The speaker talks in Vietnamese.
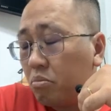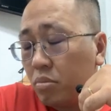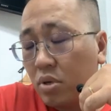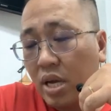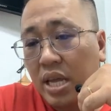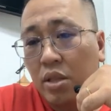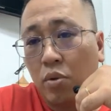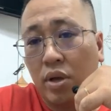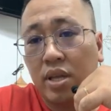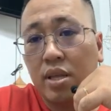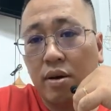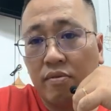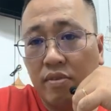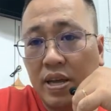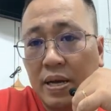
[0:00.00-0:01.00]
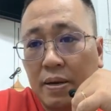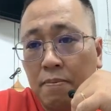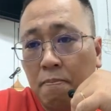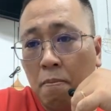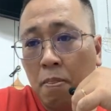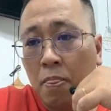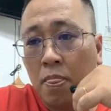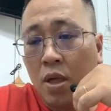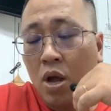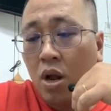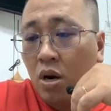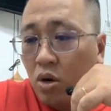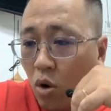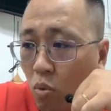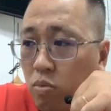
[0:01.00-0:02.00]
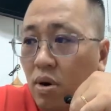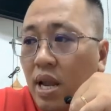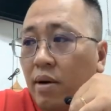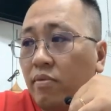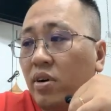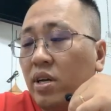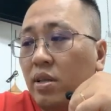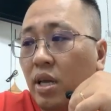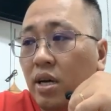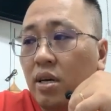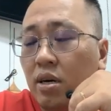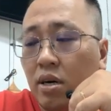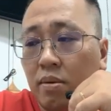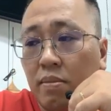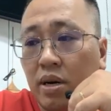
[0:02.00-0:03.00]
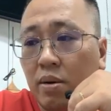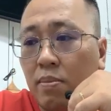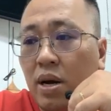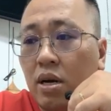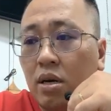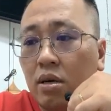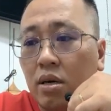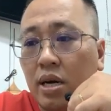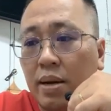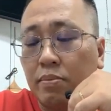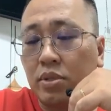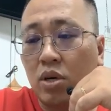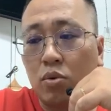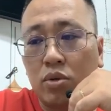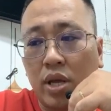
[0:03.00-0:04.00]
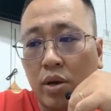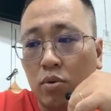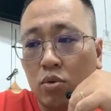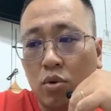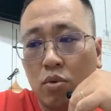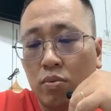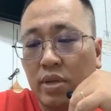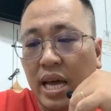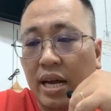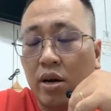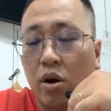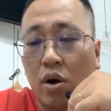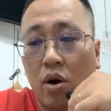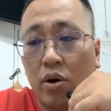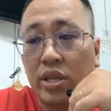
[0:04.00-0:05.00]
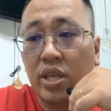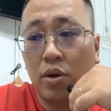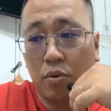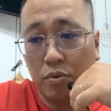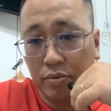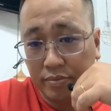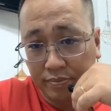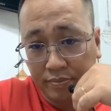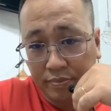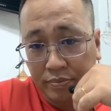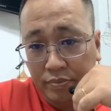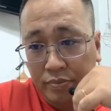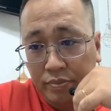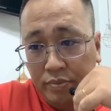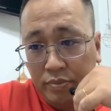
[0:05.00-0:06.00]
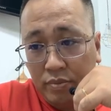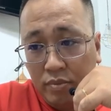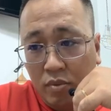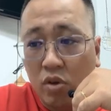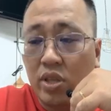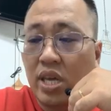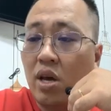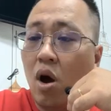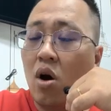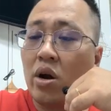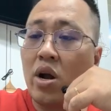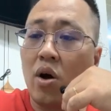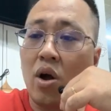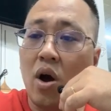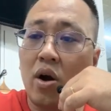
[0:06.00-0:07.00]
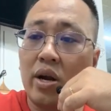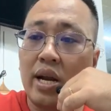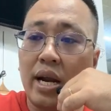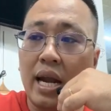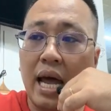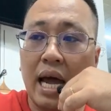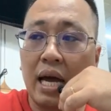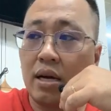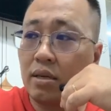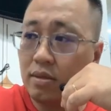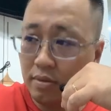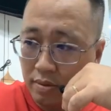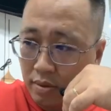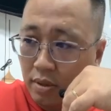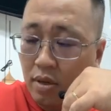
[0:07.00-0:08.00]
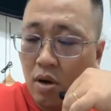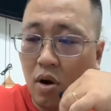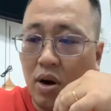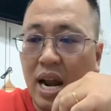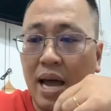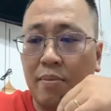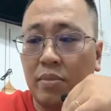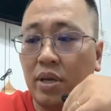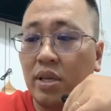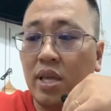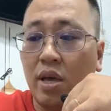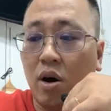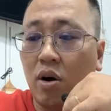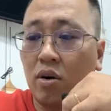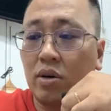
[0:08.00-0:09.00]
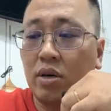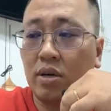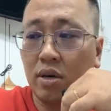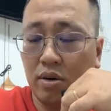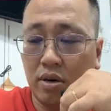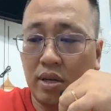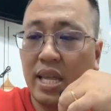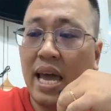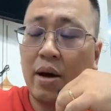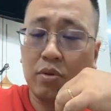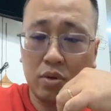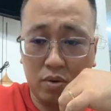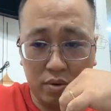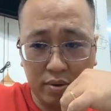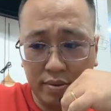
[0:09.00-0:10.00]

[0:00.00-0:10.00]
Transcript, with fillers: khi tuyển nhân viên đúng là với những người mà mức lương 5 6 triệu tôi cũng chẳng đòi hỏi nhiều. Tôi chỉ họ đòi hỏi rằng là họ làm những gì họ được giao thôi.